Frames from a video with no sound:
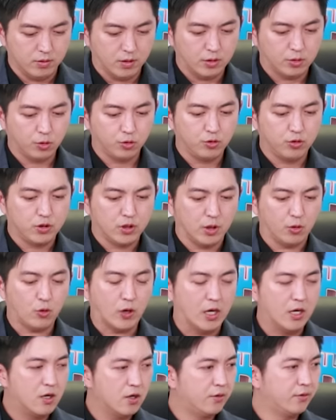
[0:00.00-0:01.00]
저도 이제
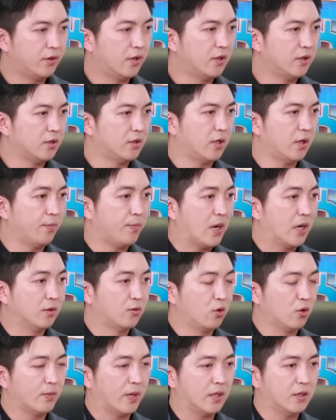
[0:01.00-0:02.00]
관련된 이제
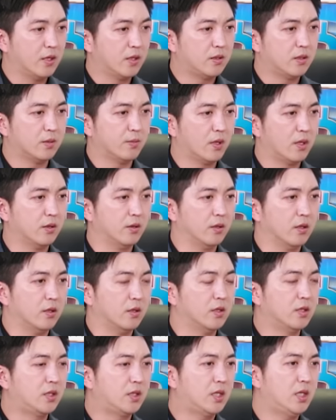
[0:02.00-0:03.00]
방송을 많이 했지만
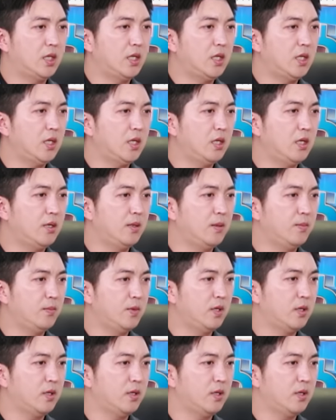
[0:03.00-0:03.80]
느낌이